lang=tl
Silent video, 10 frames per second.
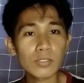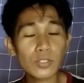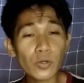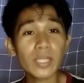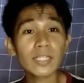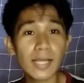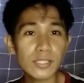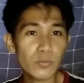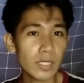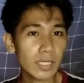So ayan
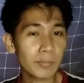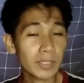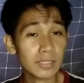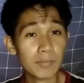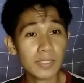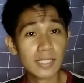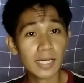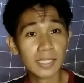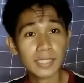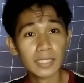guys, welcome back na naman sa
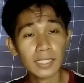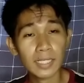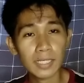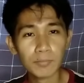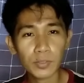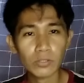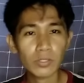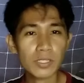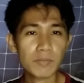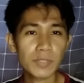akin channel and for
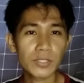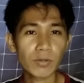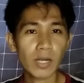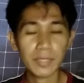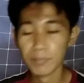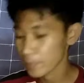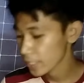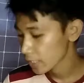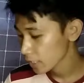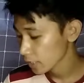today's video nga ay
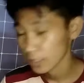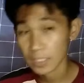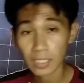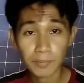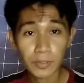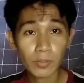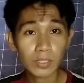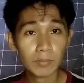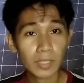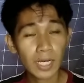bibigyan na natin ng review
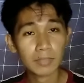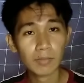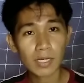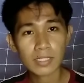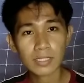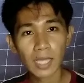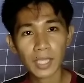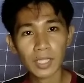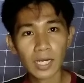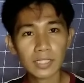at mag-unboxing
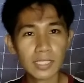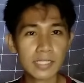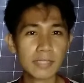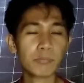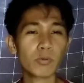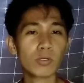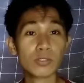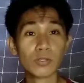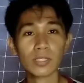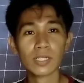tayo ng ating simple
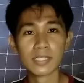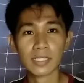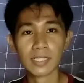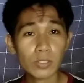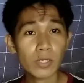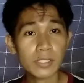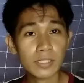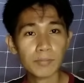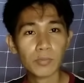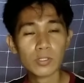solar setup. Ito ay
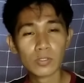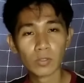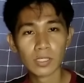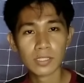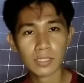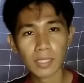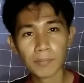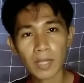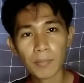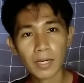simple solar
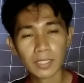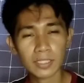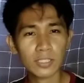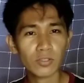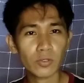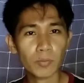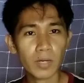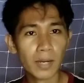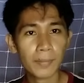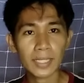setup lamang at hindi ito yung
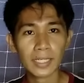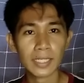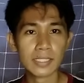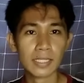mga malakihan